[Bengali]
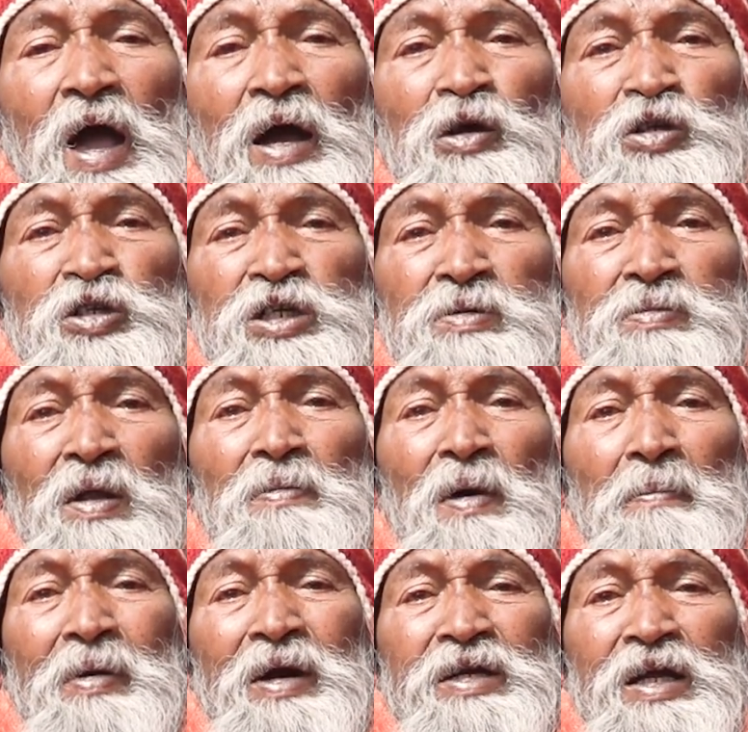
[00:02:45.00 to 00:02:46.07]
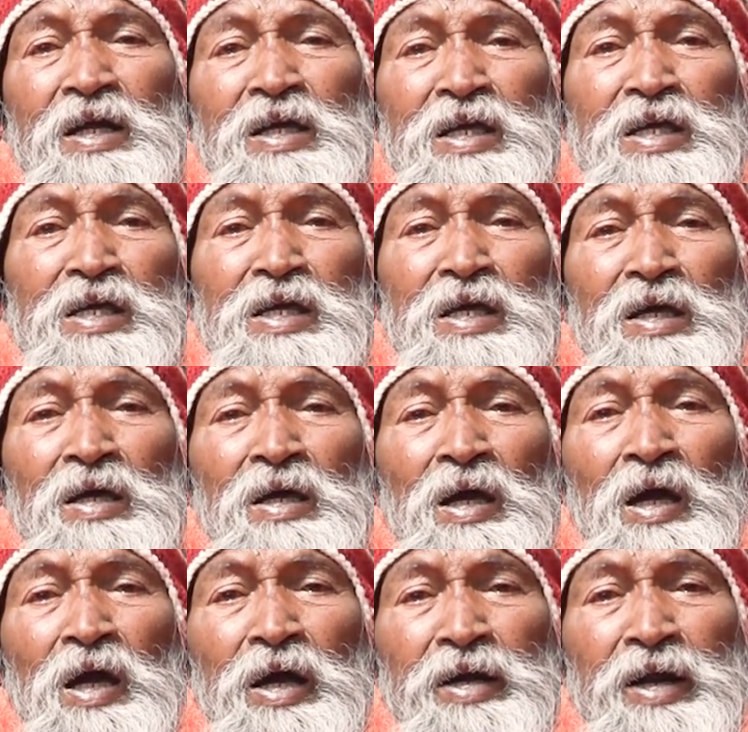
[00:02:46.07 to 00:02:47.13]
এখন শিবের ব্যাপারটা কি
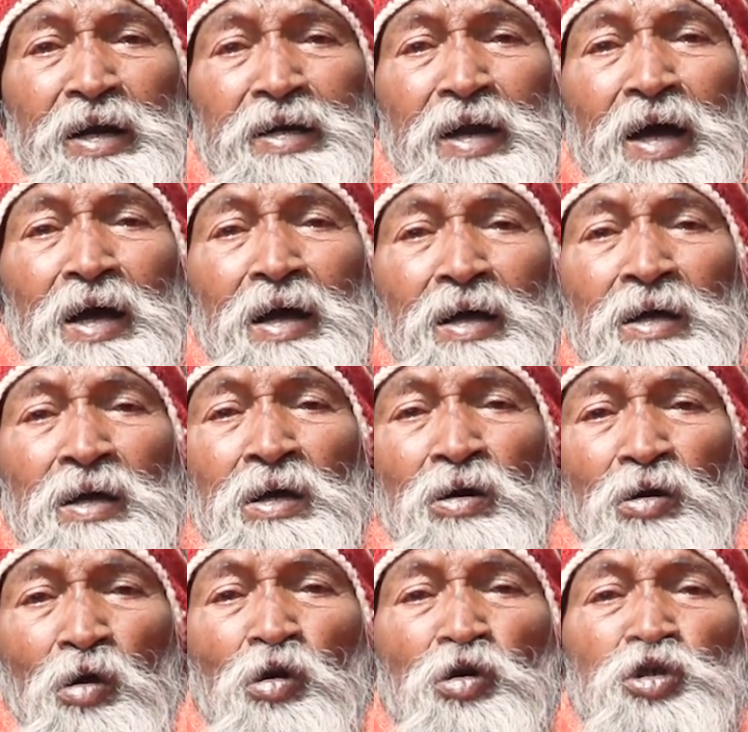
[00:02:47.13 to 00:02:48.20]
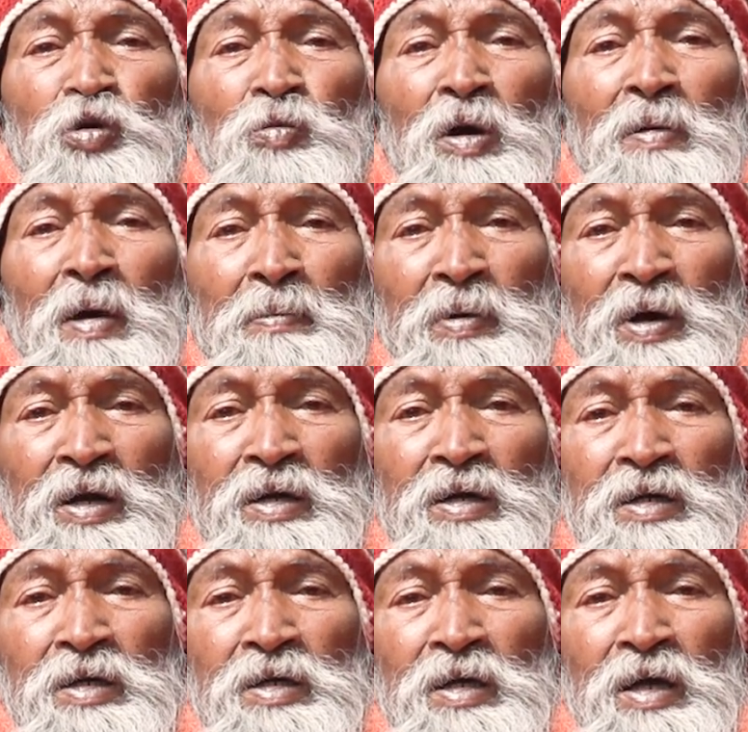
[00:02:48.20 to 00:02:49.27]
এটা একটা রহস্যময় ব্যাপার
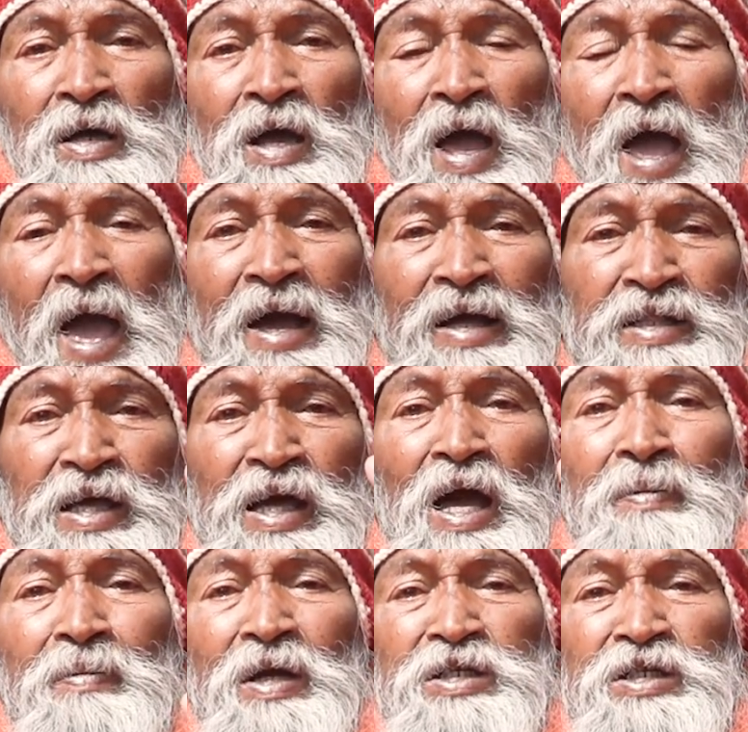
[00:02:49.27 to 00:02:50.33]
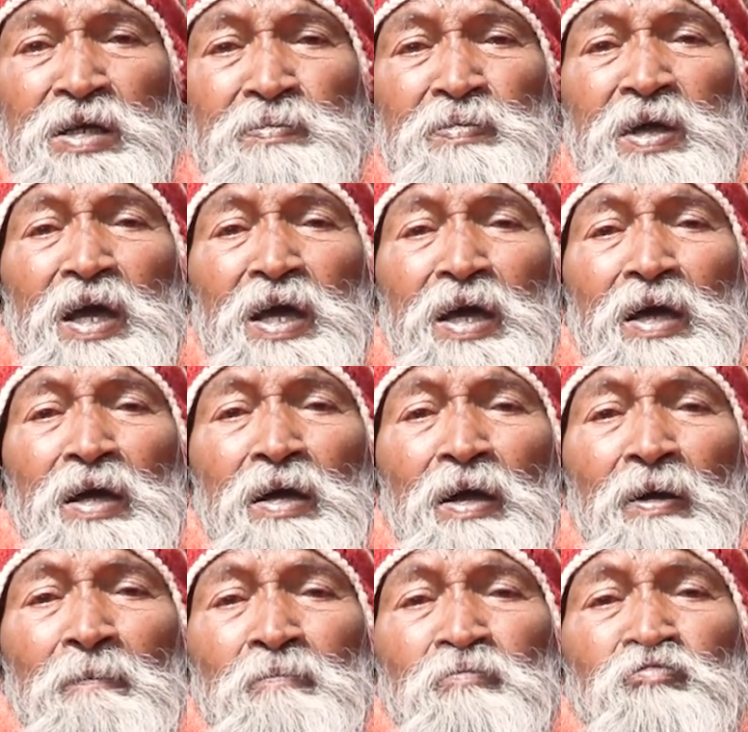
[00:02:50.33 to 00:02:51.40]
একদিকে আমরা শিবকে
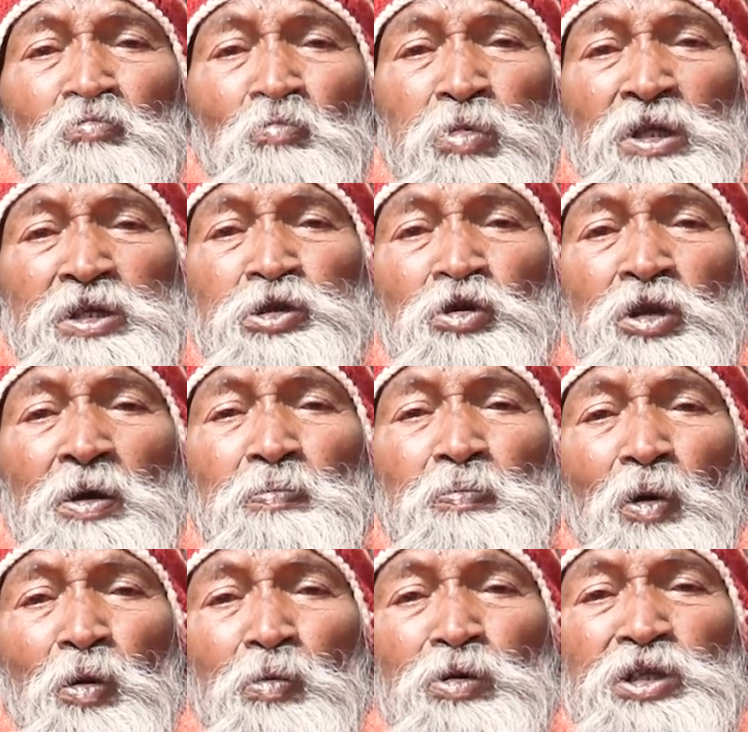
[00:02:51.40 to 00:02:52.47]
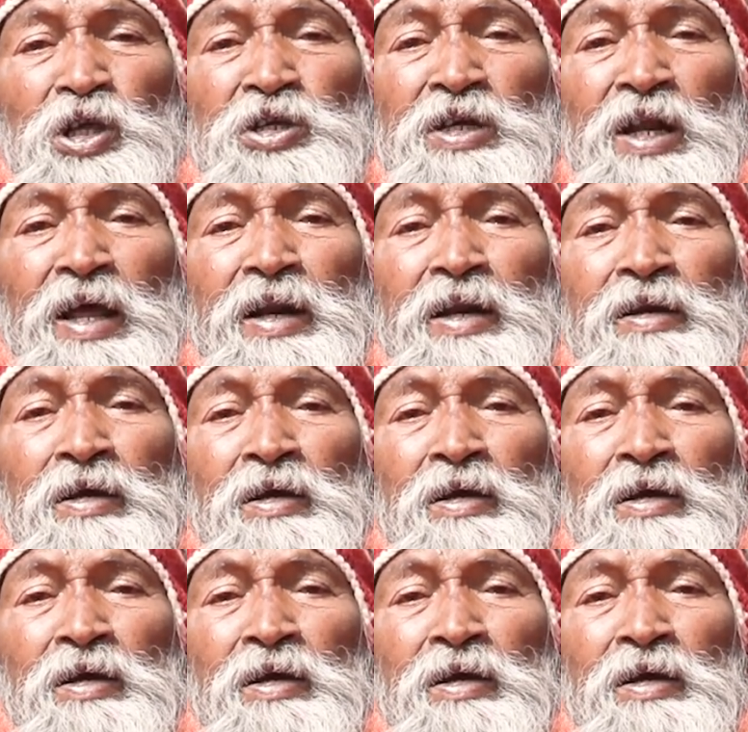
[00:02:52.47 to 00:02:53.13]
বলছি উনি পর্বতে ছিলেন